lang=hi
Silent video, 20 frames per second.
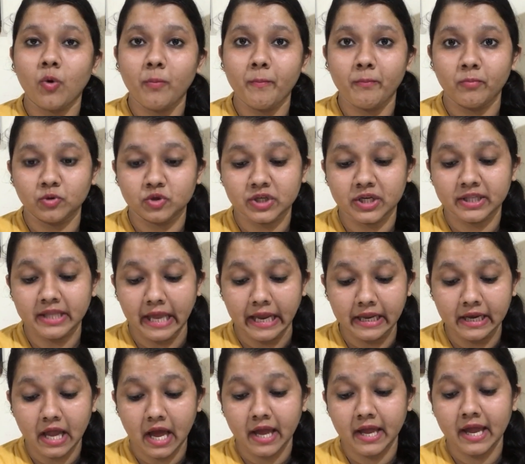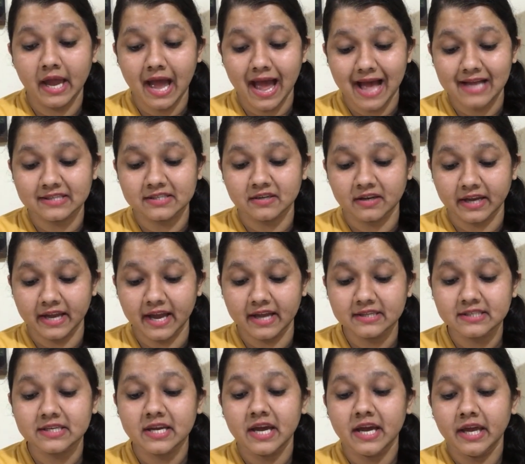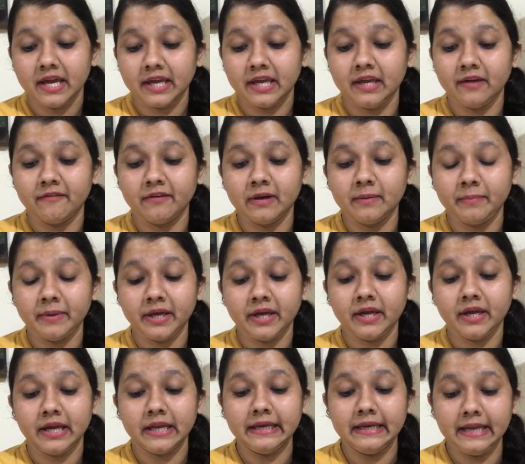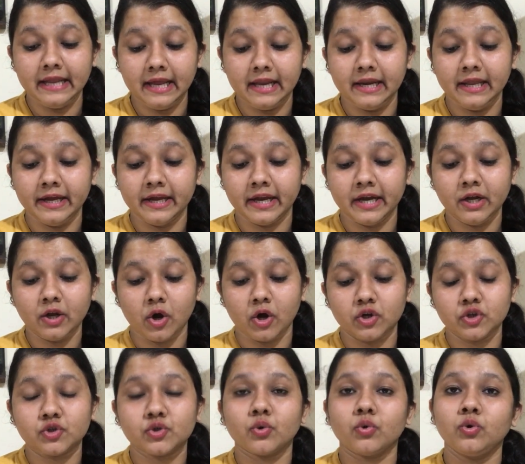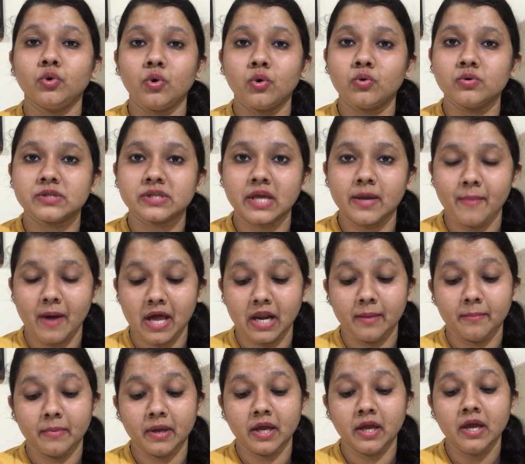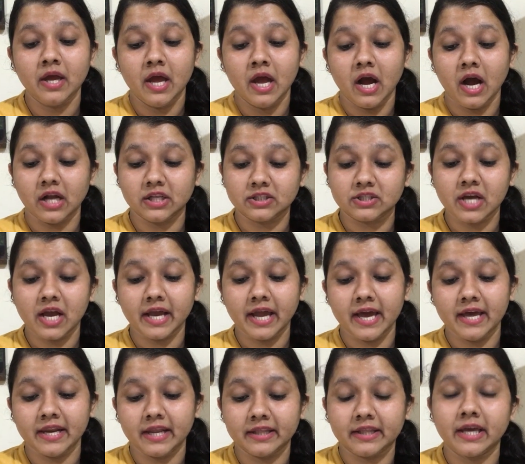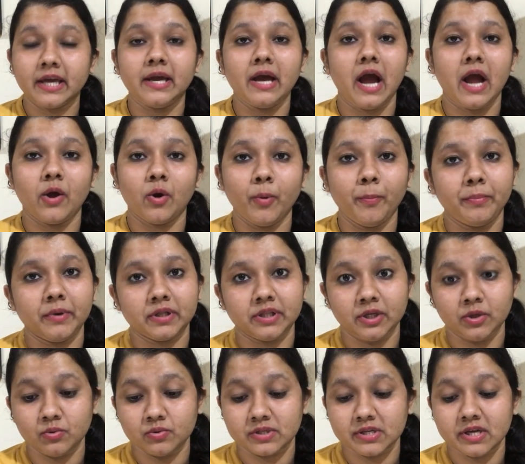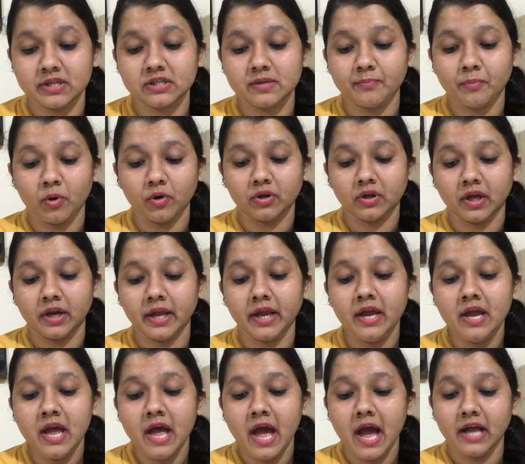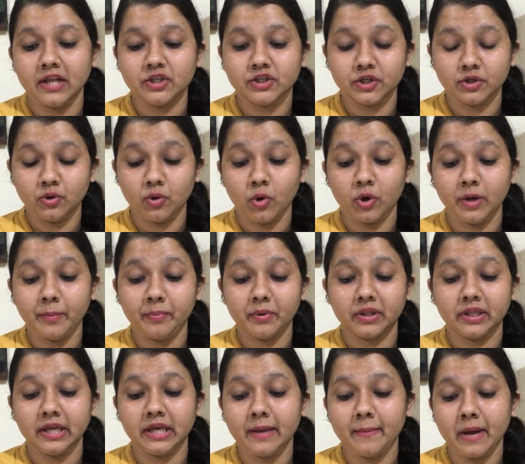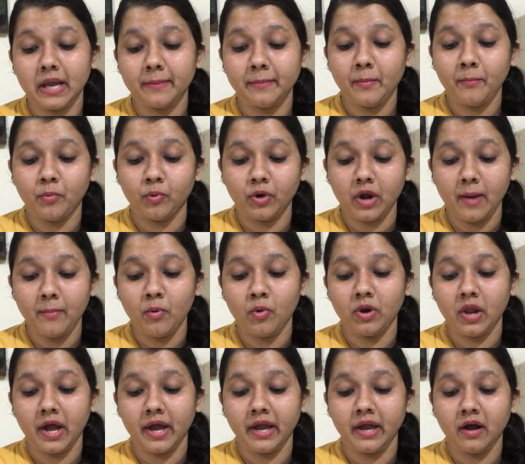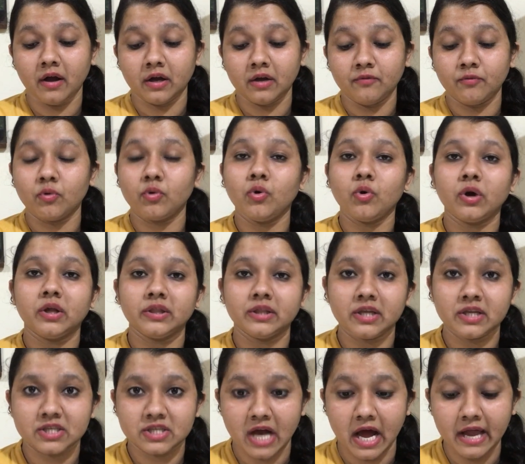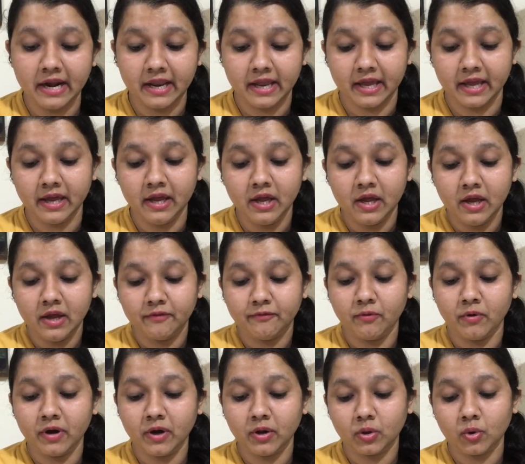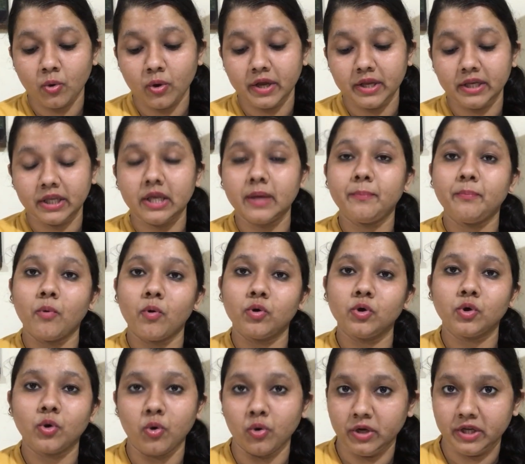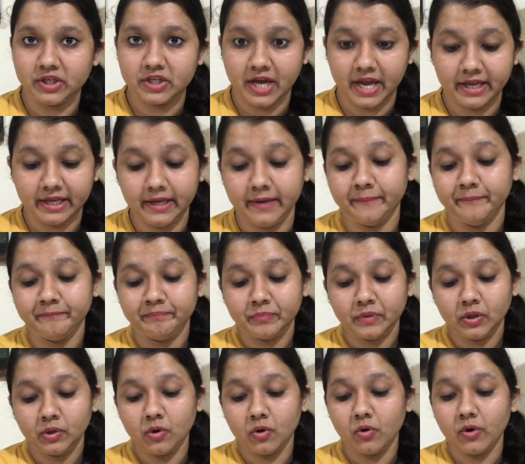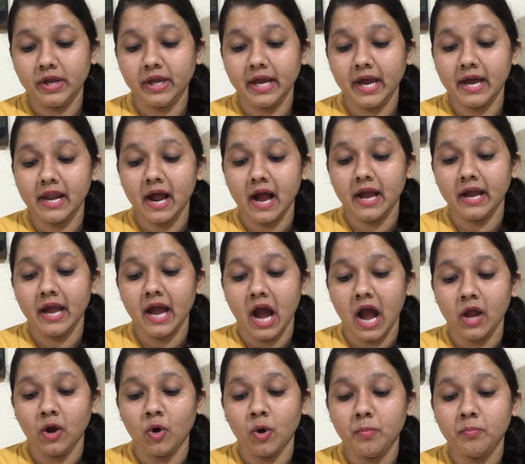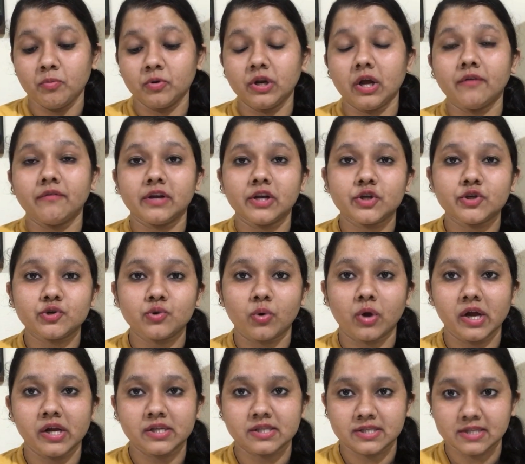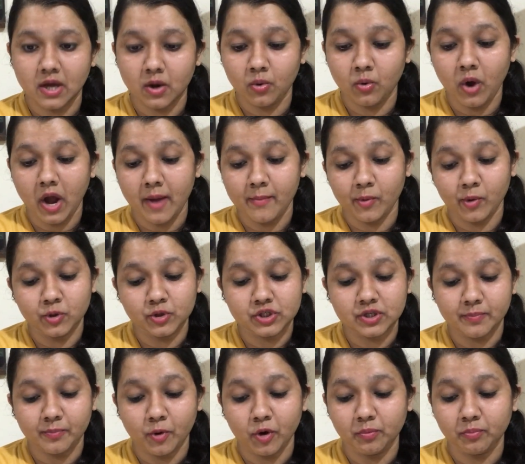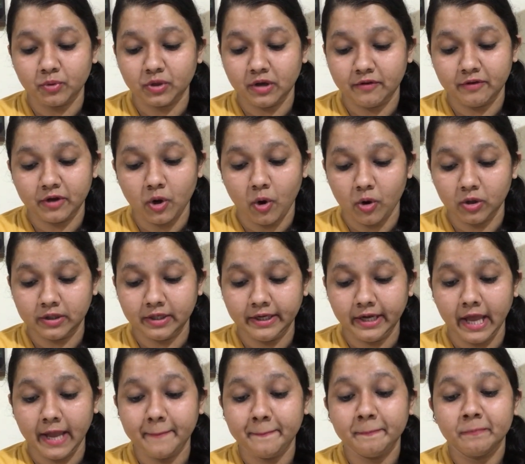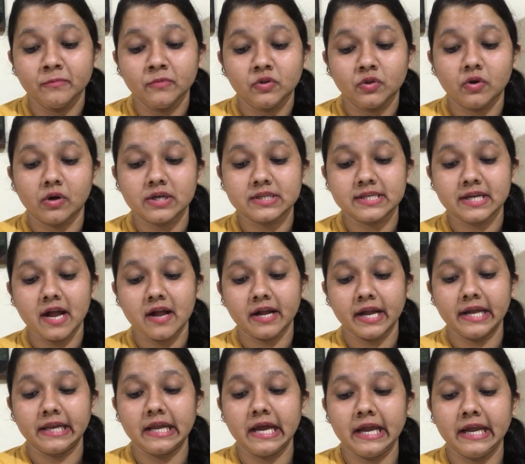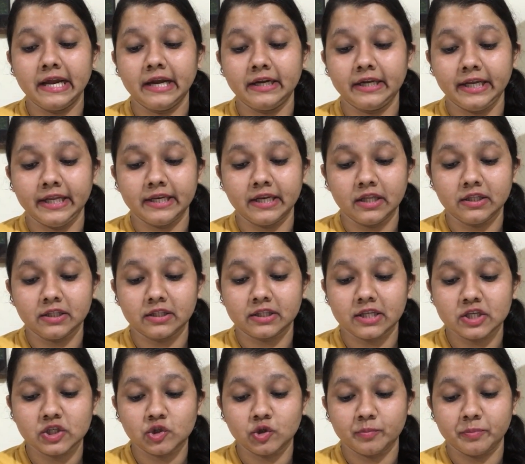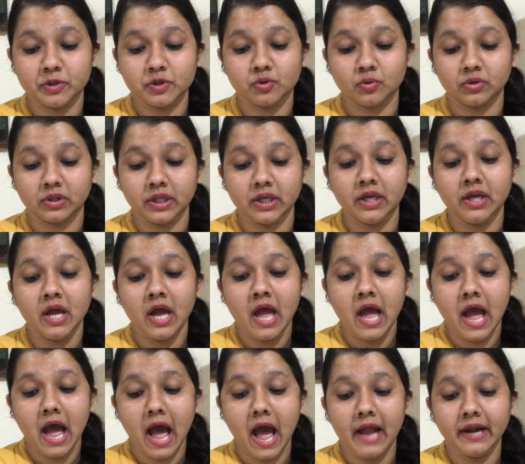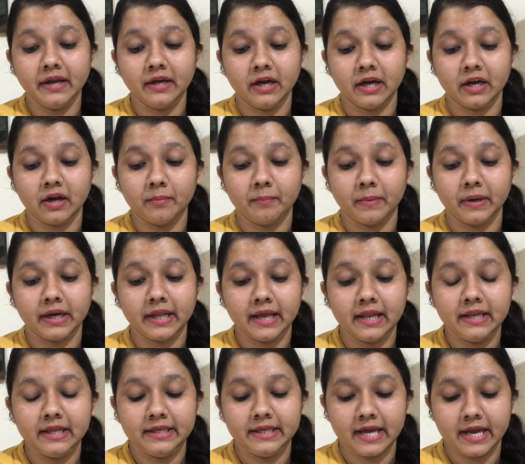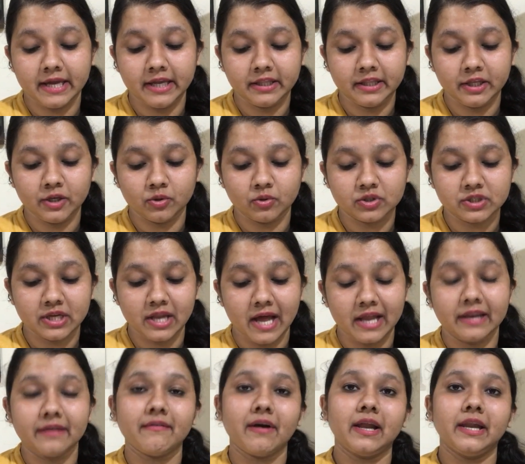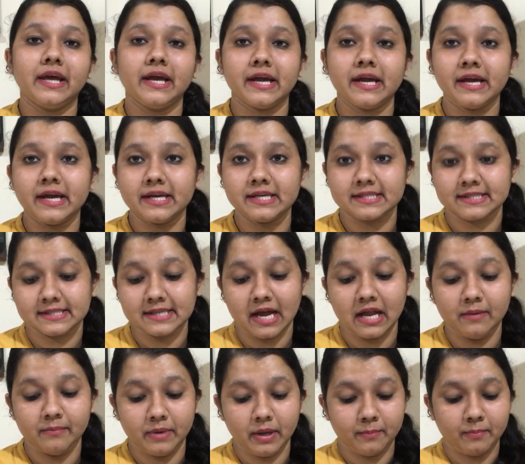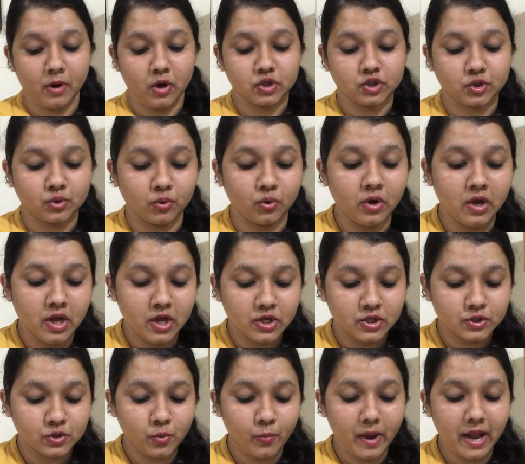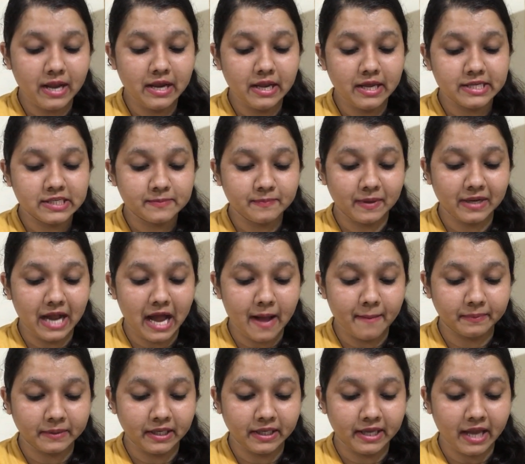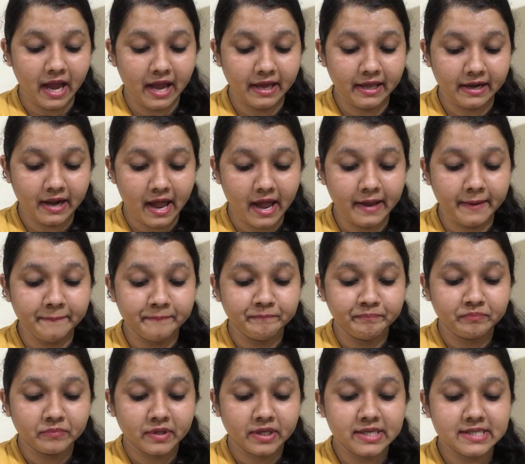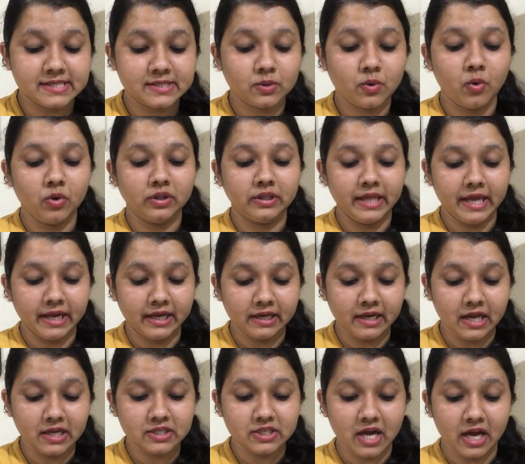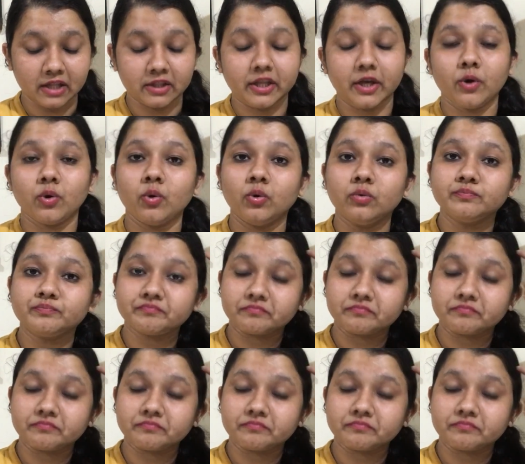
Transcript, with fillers: को मुझे देखना है एज अ गेस्ट ही विल बी नेलिंग इट और जो लोग उसके बारे में अच्छा कह रहे थे आई होप प्रतीक उसे ही सपोर्ट करे एंड जिन लोगों ने प्रतीक के बारे में बुरा बोला है अगर वो लोग अंदर जा रहे हैं फिर तो इनकी पोल खोली जाएगी तो कोई कह रहा है आई होप मुनवर इस शो का हिस्सा हो आई एम गोइंग टू सपोर्ट मुनवर ऑल द टाइम तो किसी का कहना है टीना दत्ता सुरभि ज्योति एंड करण पटेल यही तीनों चलाने वाले हैं इस साल बिग बॉस को सो so वेल well, इस पर आपकी क्या है राय किसको देखना चाहते हो